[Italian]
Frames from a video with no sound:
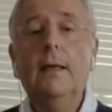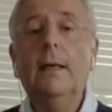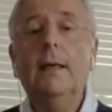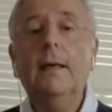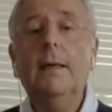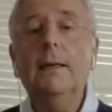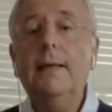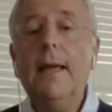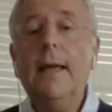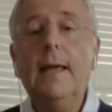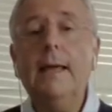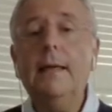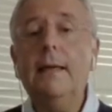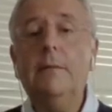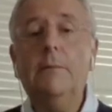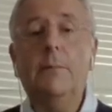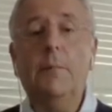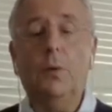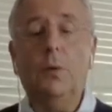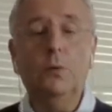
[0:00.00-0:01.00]

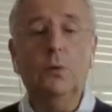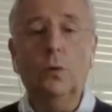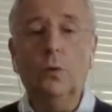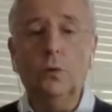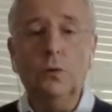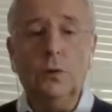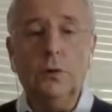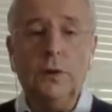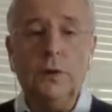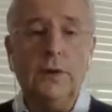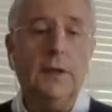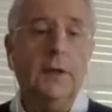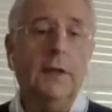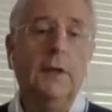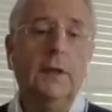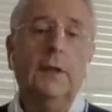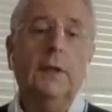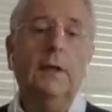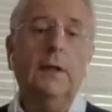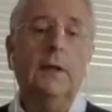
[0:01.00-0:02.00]
dei prodotti,
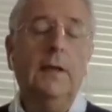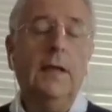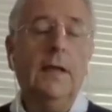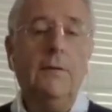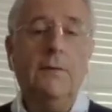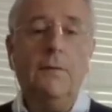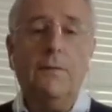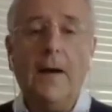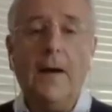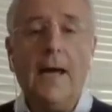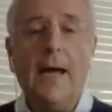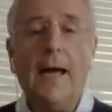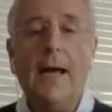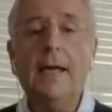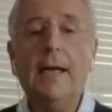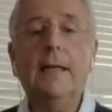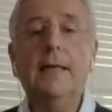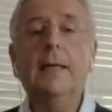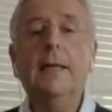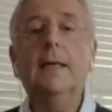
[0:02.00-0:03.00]
dei
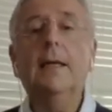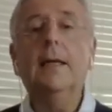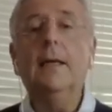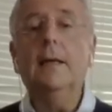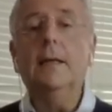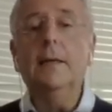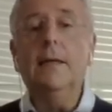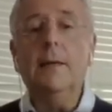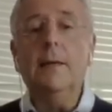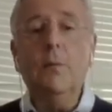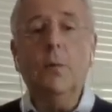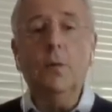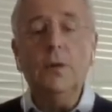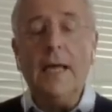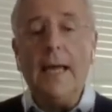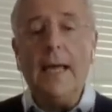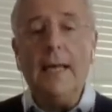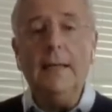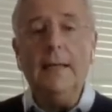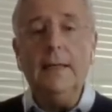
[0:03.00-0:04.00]
file, dei
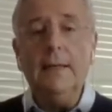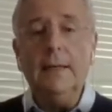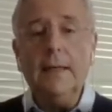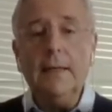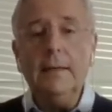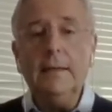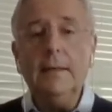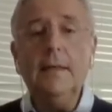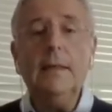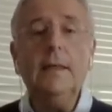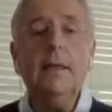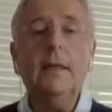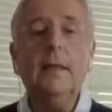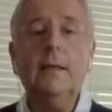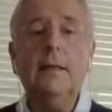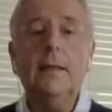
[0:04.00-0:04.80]
modelli 3D,